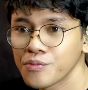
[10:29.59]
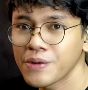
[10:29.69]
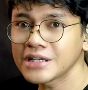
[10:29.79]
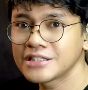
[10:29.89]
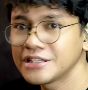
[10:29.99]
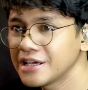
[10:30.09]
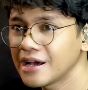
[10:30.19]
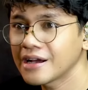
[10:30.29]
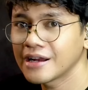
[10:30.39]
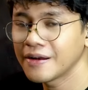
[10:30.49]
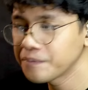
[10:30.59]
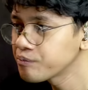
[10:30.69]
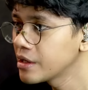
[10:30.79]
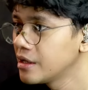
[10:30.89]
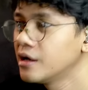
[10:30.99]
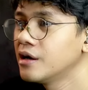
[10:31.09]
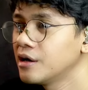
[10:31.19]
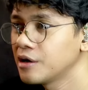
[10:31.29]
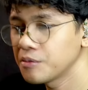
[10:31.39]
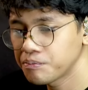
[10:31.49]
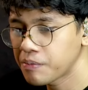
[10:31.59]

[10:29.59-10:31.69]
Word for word: Pasti dia akan eh,